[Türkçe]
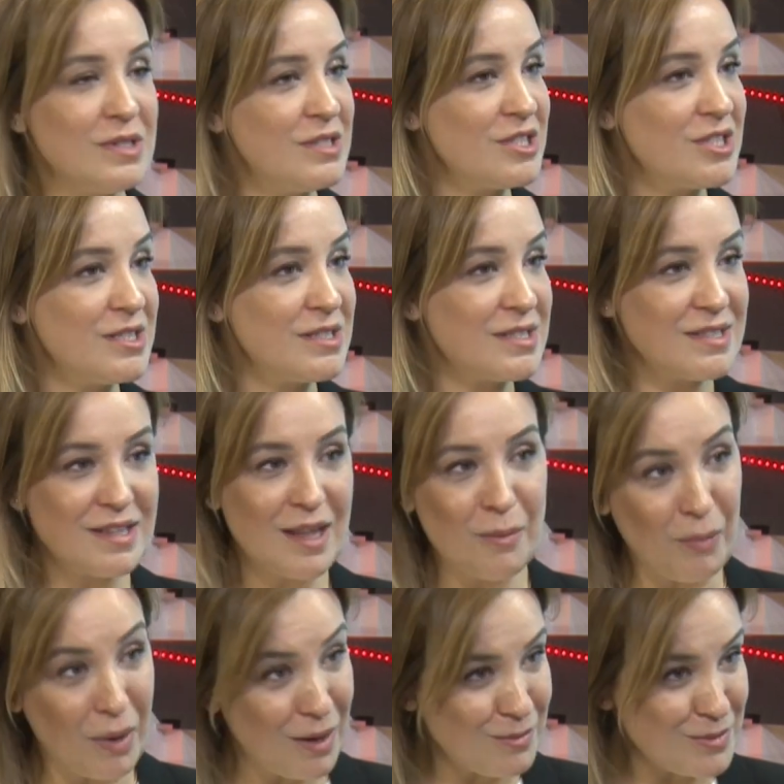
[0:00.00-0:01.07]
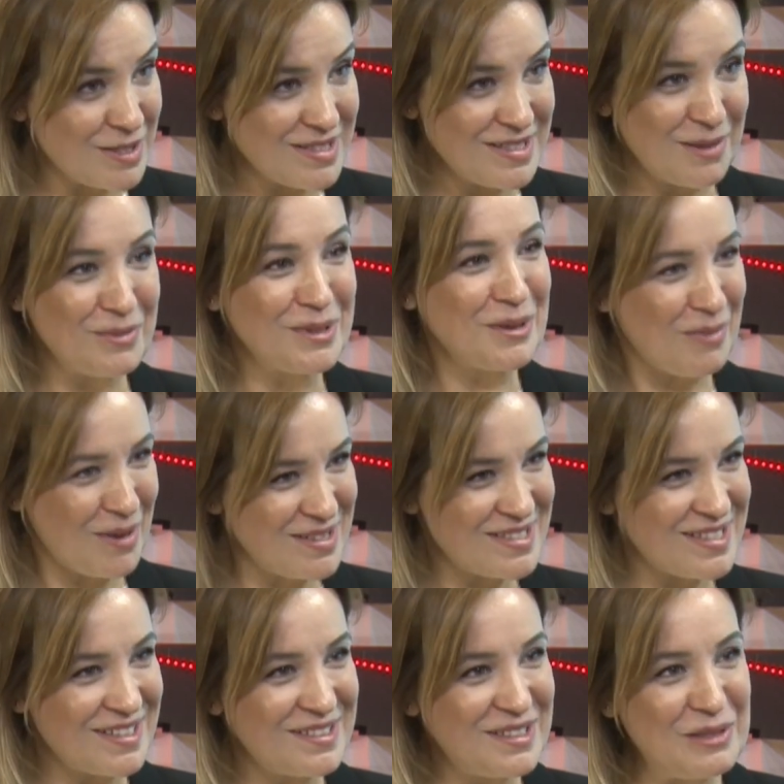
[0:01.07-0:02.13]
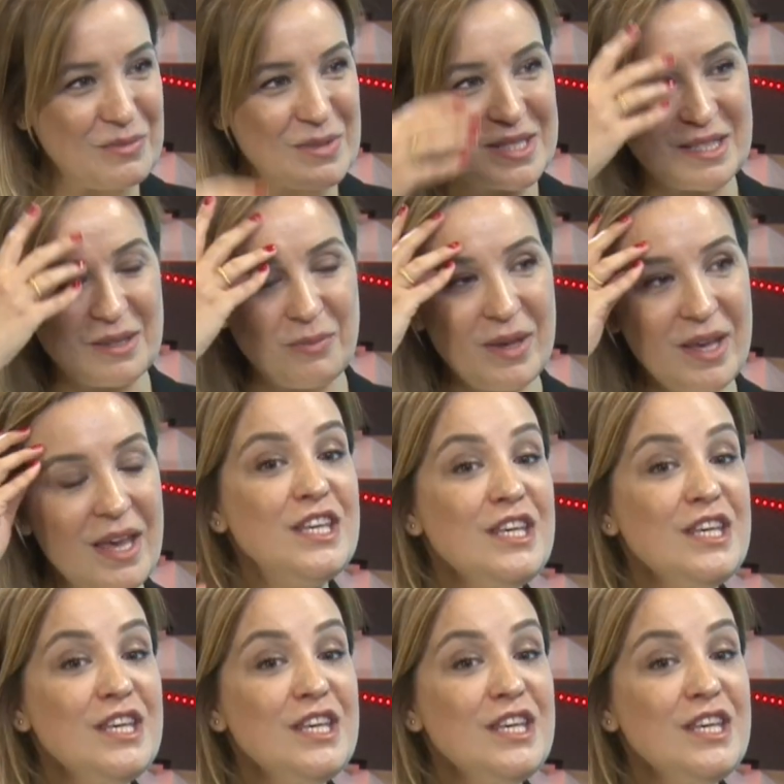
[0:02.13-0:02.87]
ilişkisinden bağımsız demin de bahsettiğimiz gibi